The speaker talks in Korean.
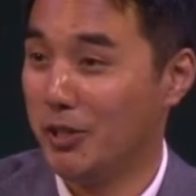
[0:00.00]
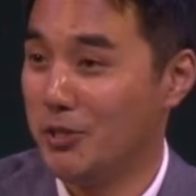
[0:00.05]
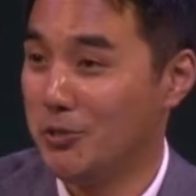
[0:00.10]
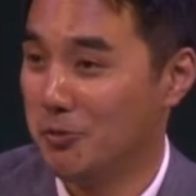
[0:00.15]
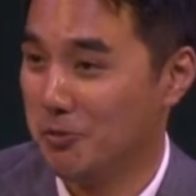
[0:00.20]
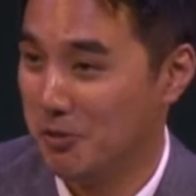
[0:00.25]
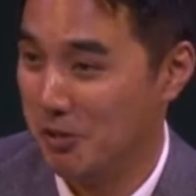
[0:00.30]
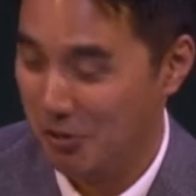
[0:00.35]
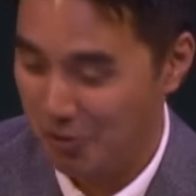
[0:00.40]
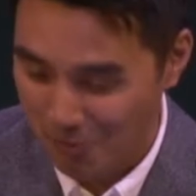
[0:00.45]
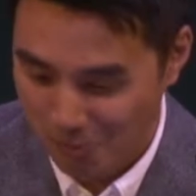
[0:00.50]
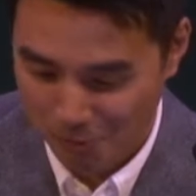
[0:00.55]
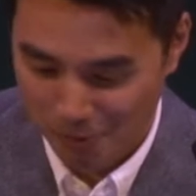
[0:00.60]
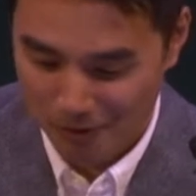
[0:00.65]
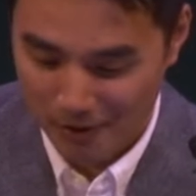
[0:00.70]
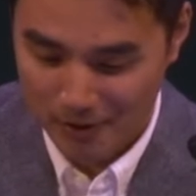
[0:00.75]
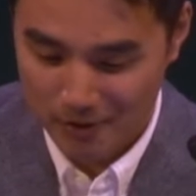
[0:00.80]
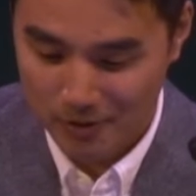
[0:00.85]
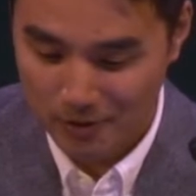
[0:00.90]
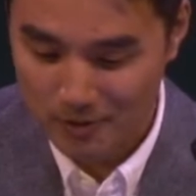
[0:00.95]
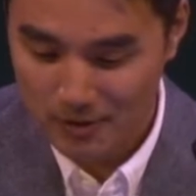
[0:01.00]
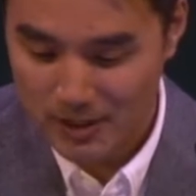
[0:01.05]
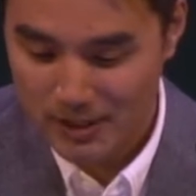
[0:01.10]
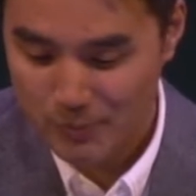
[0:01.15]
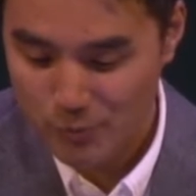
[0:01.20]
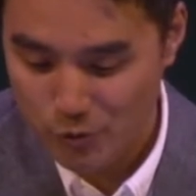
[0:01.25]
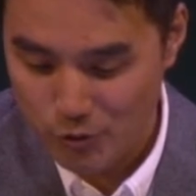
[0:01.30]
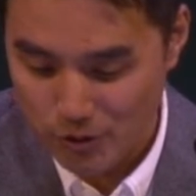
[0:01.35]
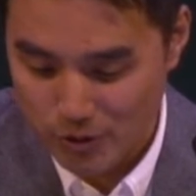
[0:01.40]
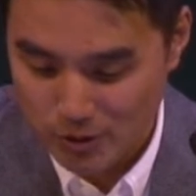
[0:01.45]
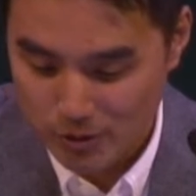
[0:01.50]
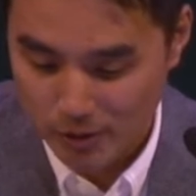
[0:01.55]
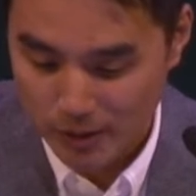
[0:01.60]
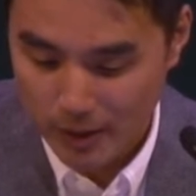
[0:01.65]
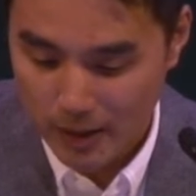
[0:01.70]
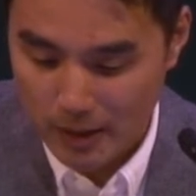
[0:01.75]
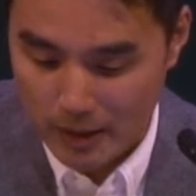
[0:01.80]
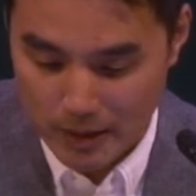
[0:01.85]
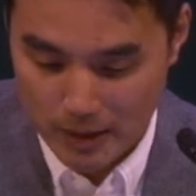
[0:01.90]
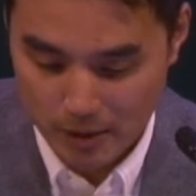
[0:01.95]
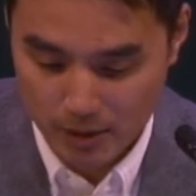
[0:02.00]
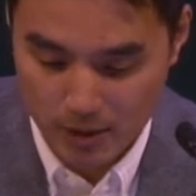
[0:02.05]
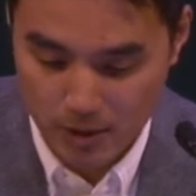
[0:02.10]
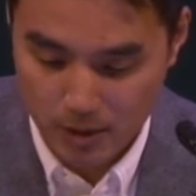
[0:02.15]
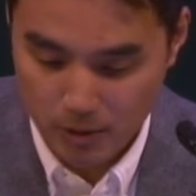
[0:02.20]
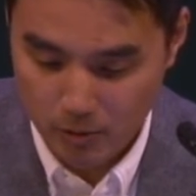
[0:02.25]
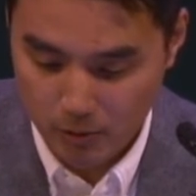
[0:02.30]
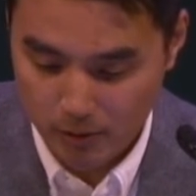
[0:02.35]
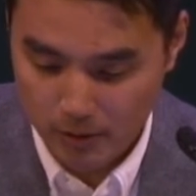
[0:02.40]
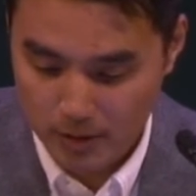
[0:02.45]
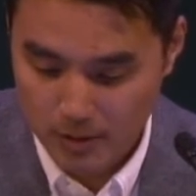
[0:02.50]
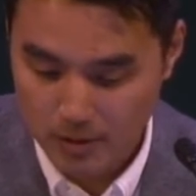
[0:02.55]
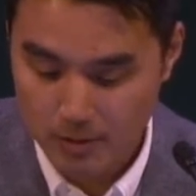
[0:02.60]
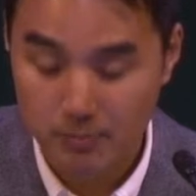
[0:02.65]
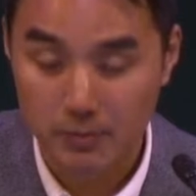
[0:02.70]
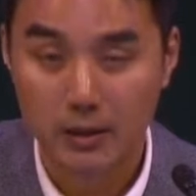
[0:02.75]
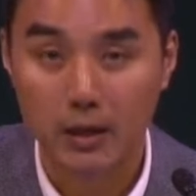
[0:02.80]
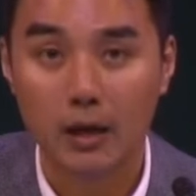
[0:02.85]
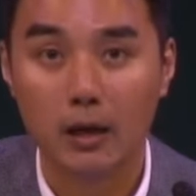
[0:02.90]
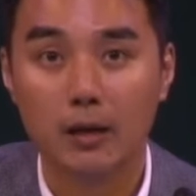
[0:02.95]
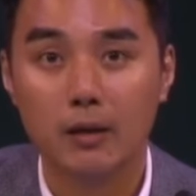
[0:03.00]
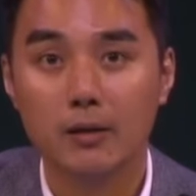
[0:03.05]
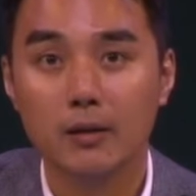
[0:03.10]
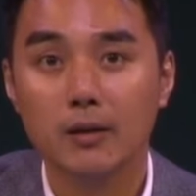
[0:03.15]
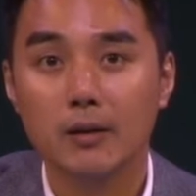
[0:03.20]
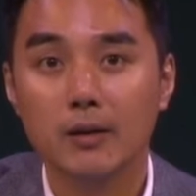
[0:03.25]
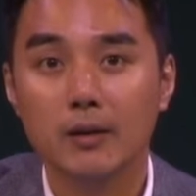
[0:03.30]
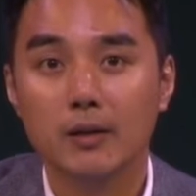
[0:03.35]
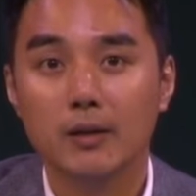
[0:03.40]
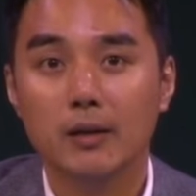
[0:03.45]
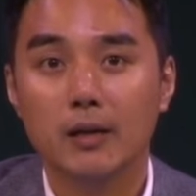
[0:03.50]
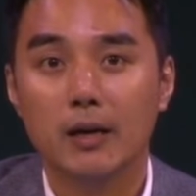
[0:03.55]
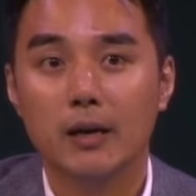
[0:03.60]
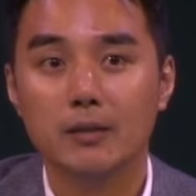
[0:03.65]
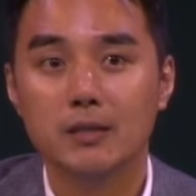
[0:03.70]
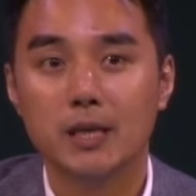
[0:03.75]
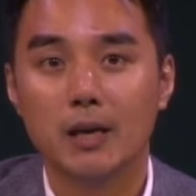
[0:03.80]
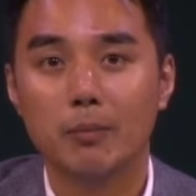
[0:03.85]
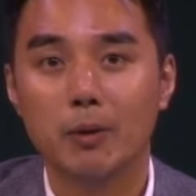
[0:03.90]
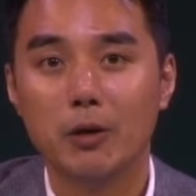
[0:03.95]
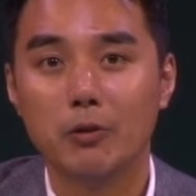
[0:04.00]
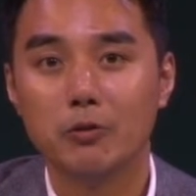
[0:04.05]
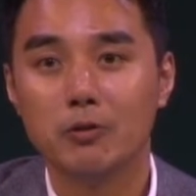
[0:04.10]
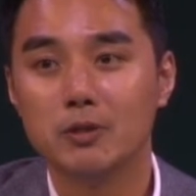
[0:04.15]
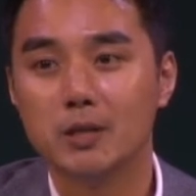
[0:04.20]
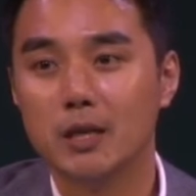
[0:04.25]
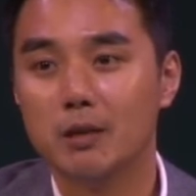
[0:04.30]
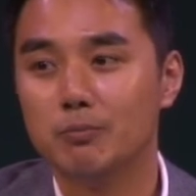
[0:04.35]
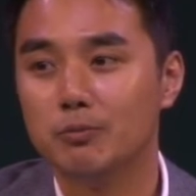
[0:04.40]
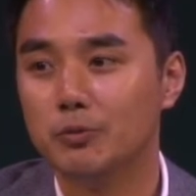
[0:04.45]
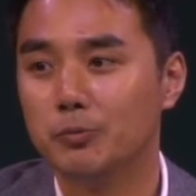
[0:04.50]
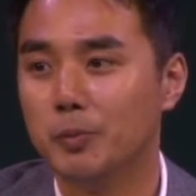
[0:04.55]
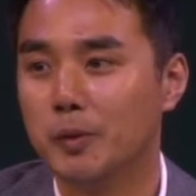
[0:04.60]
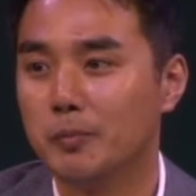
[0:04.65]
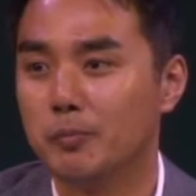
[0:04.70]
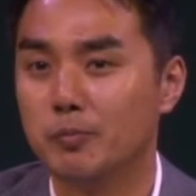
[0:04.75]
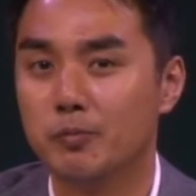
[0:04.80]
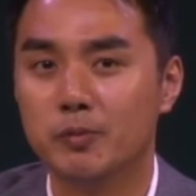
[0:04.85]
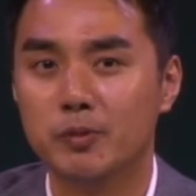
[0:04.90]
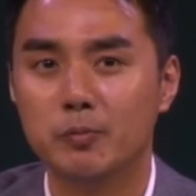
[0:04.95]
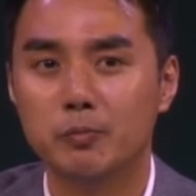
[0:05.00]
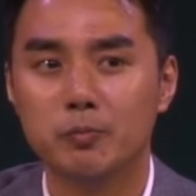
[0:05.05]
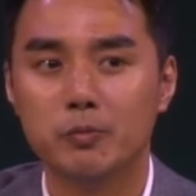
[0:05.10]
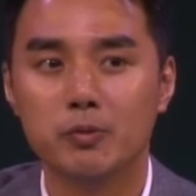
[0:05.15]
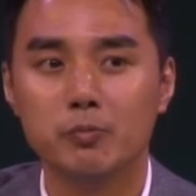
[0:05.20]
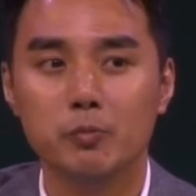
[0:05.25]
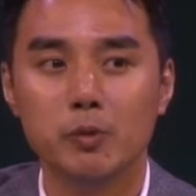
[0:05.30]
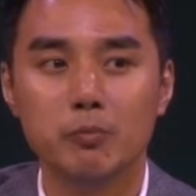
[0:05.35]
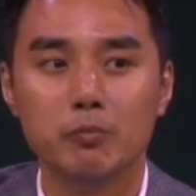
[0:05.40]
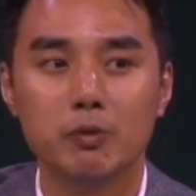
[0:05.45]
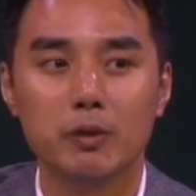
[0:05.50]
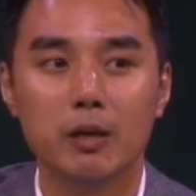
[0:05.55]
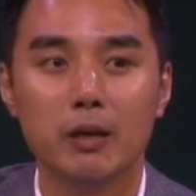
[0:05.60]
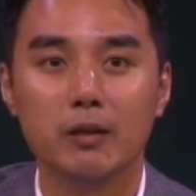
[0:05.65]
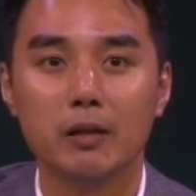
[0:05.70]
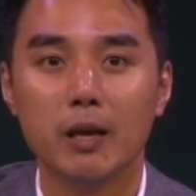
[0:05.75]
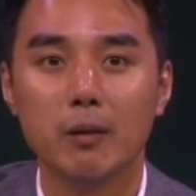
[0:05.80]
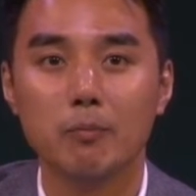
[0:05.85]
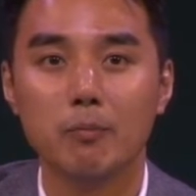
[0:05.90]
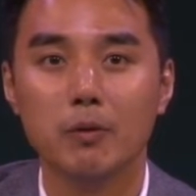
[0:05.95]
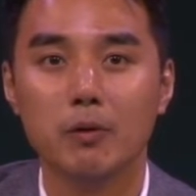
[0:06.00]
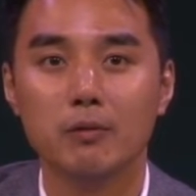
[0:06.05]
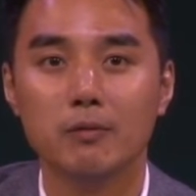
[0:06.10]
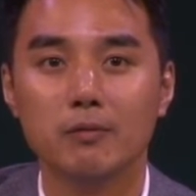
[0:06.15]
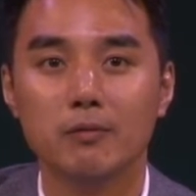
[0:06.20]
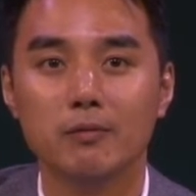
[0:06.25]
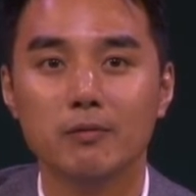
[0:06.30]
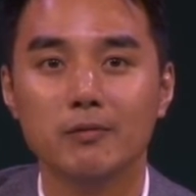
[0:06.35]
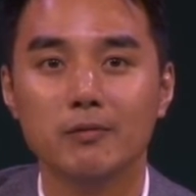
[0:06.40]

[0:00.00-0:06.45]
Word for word: 개정을 읽어볼까요? 16절에 이렇게 기록되 있습니다. 아, 자막으로 제가 준비 부탁했는데 한번